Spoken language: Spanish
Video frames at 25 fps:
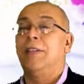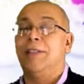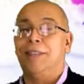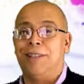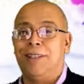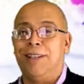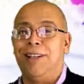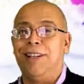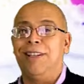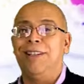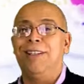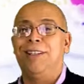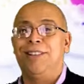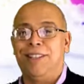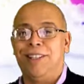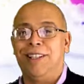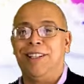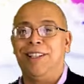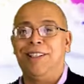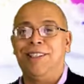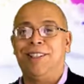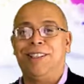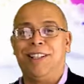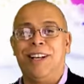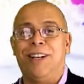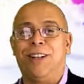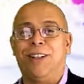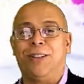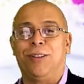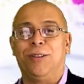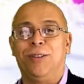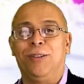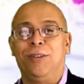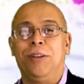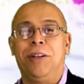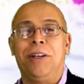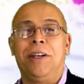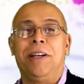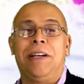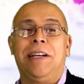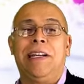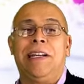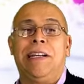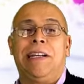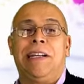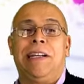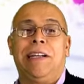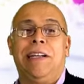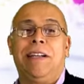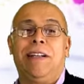Sí, sí, cierto.
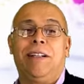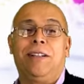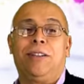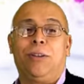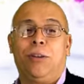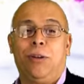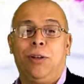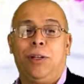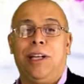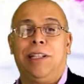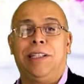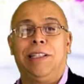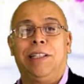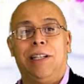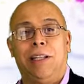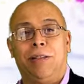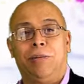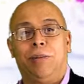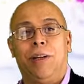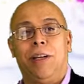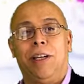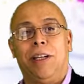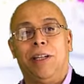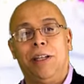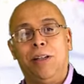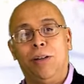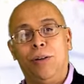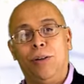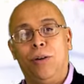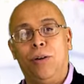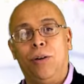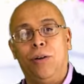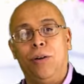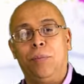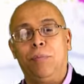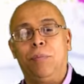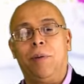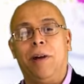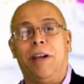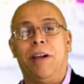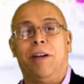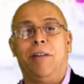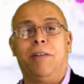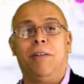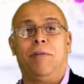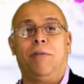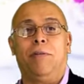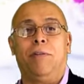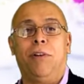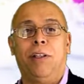Eh, soy candidato a regidor
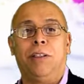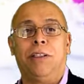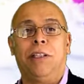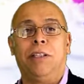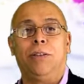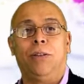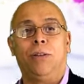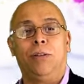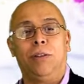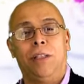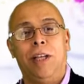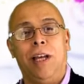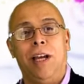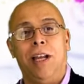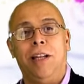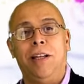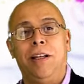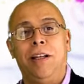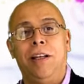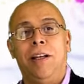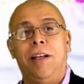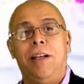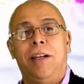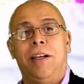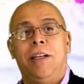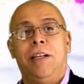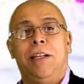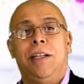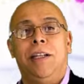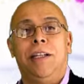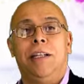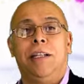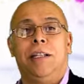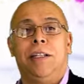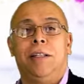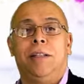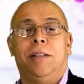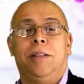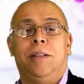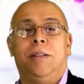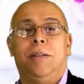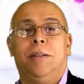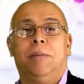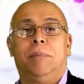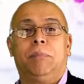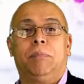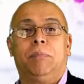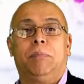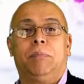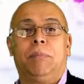para Fuerza Social.
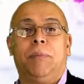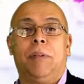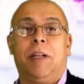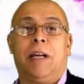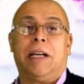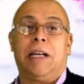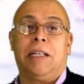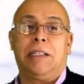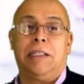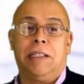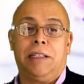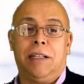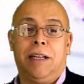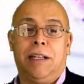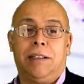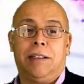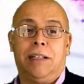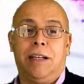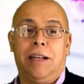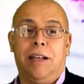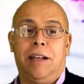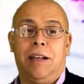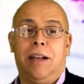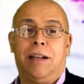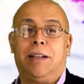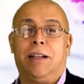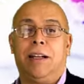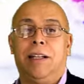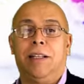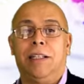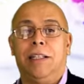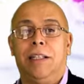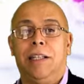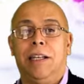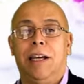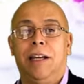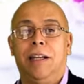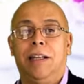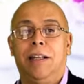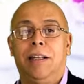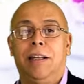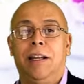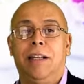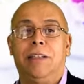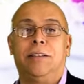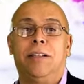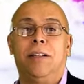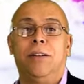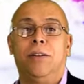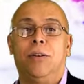la candidata a la alcaldía es
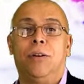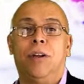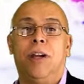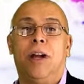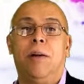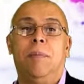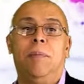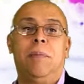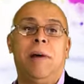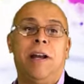la señora